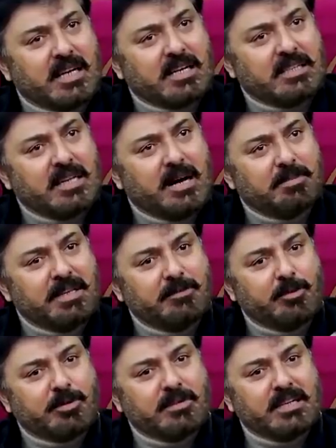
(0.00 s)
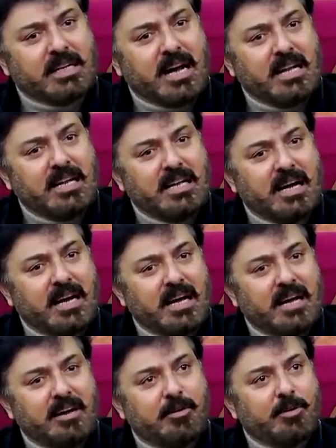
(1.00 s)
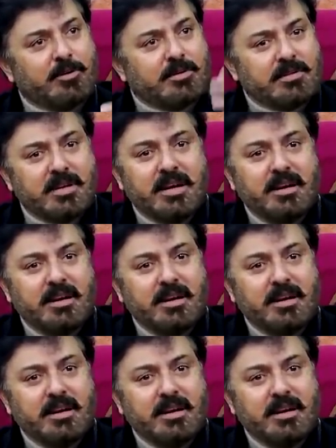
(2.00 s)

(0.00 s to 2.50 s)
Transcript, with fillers: करते करते आपने वो निकाल लिया है और